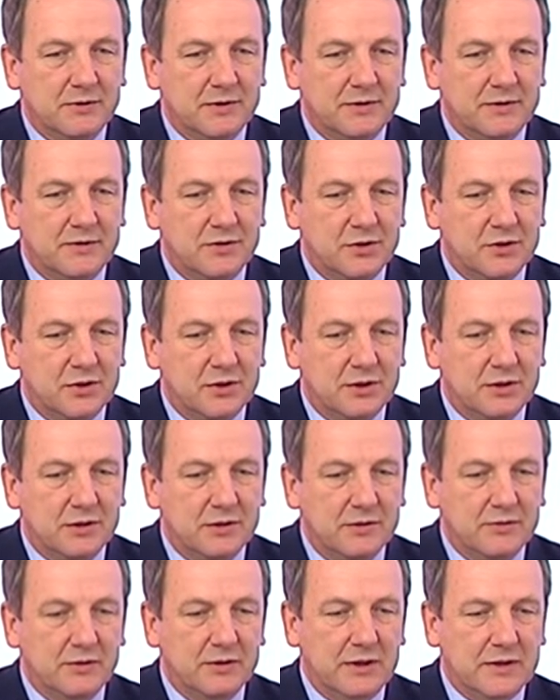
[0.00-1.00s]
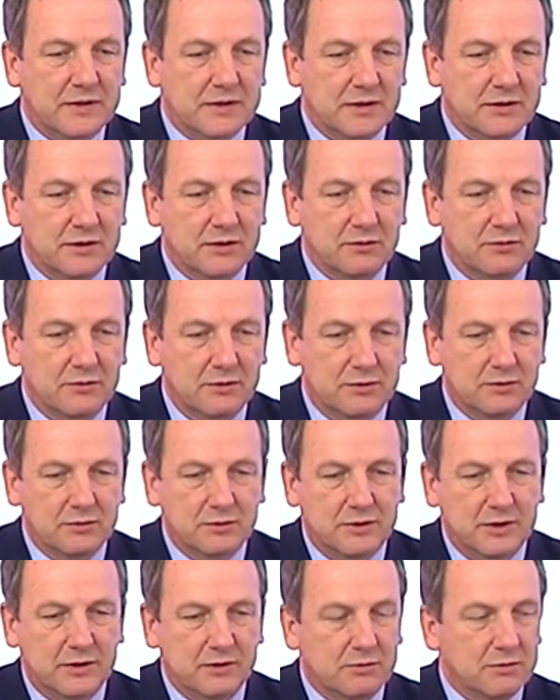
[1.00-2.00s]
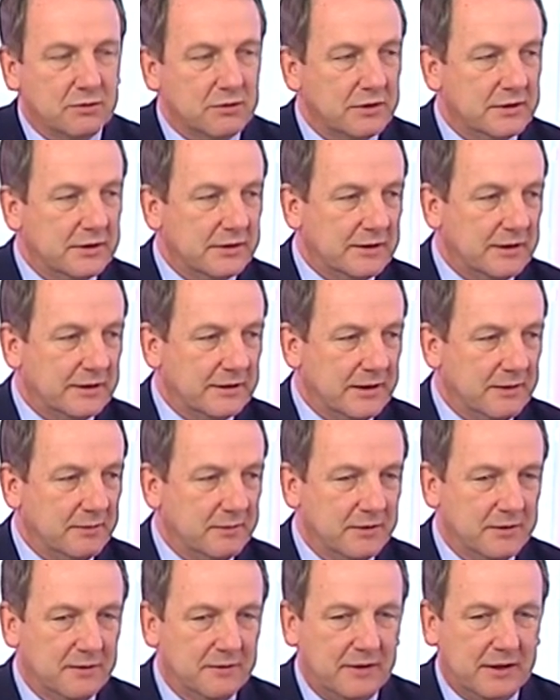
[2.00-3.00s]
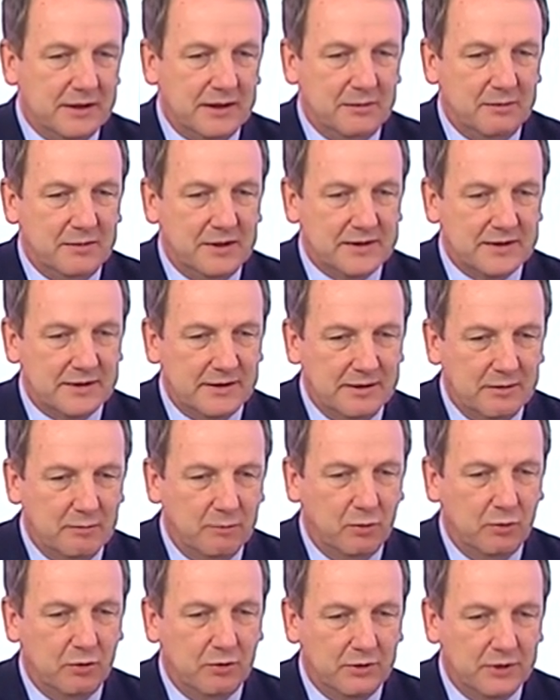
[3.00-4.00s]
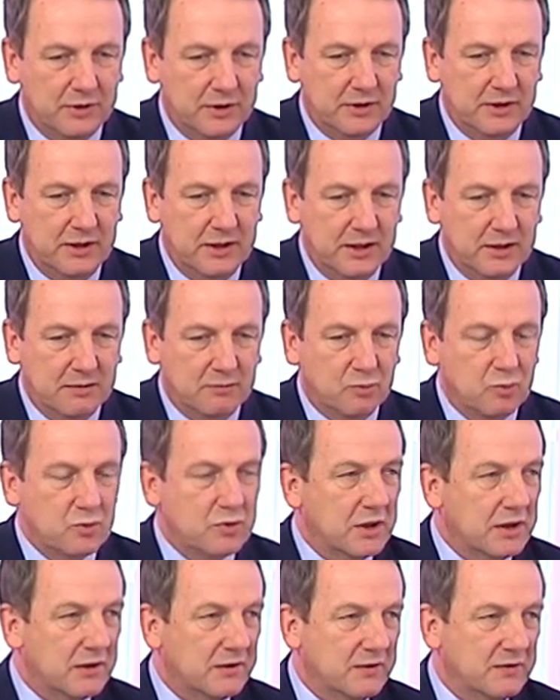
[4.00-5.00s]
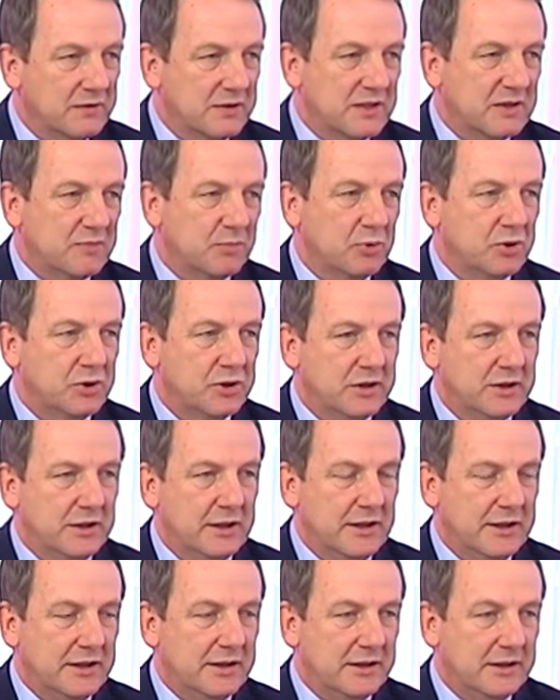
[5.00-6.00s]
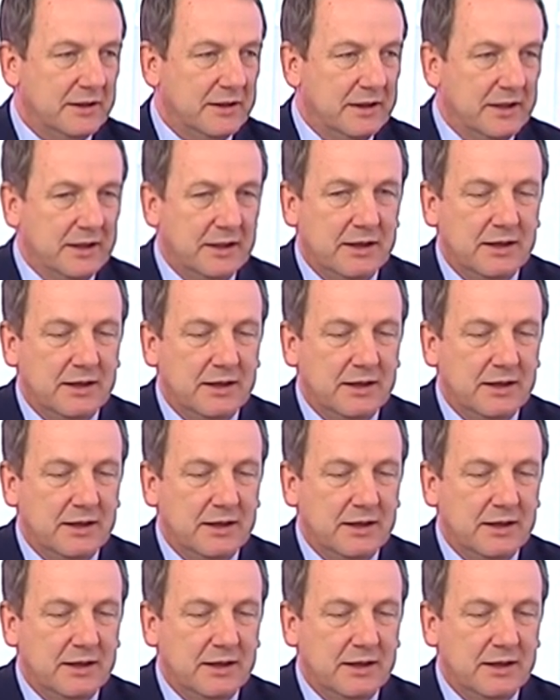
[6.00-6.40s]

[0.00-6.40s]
2012 э, год, день города, когда мы два КАМАЗа полных мусора вывезли с площади Ленина.